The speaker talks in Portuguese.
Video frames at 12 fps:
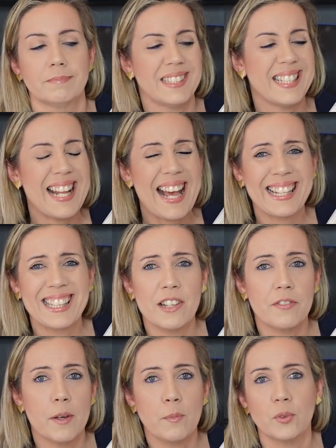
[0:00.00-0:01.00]

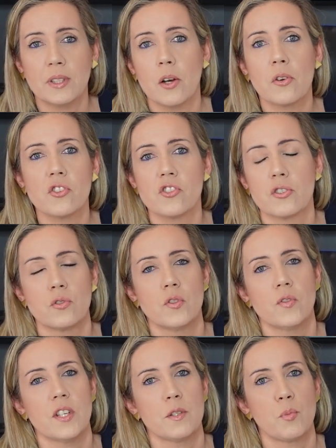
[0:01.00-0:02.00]
Nada vai mudar o que
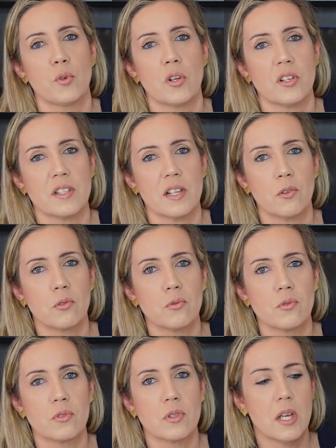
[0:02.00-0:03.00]
Jesus fez por nós na
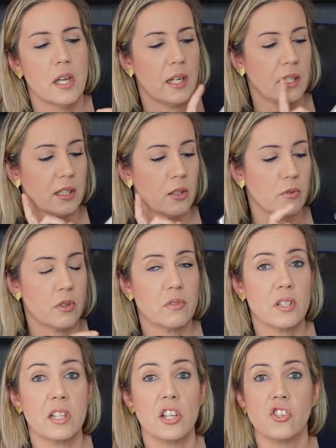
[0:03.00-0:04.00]
cruz. Então não
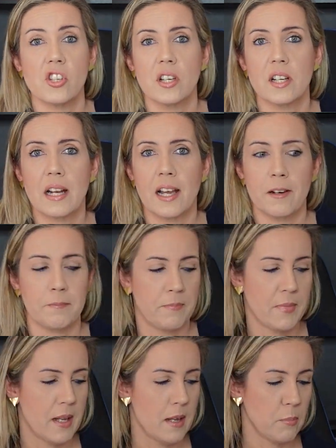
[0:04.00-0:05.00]
se deixe enganar.
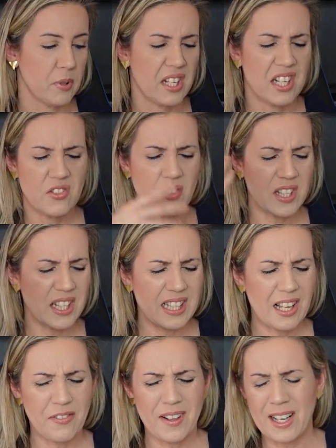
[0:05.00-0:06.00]
Porque eles vão
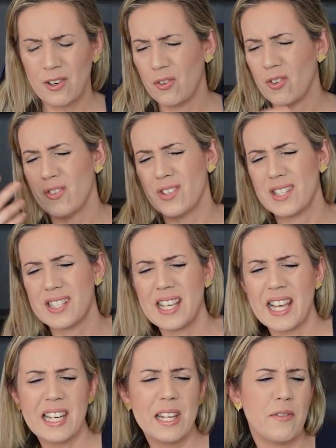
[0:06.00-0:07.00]
tentar falar coisas que
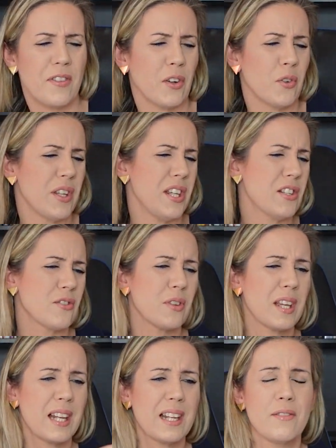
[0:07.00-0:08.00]
ali falou isso,
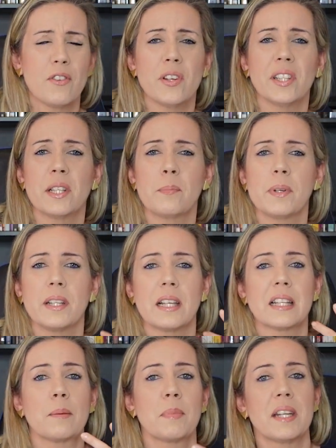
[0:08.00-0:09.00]
que ali vão
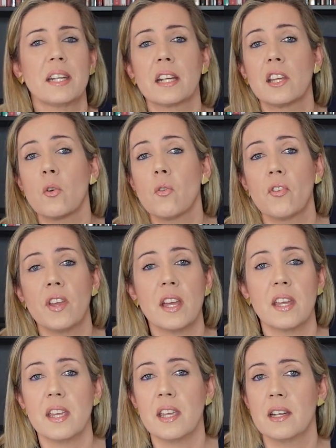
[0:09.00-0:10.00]
interpretar da maneira que convém
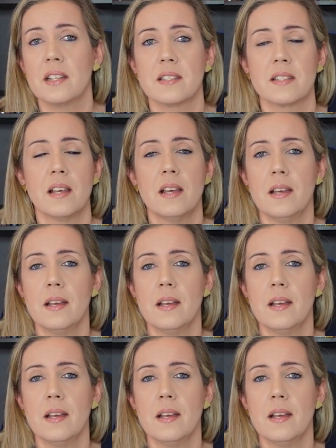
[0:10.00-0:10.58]
a eles.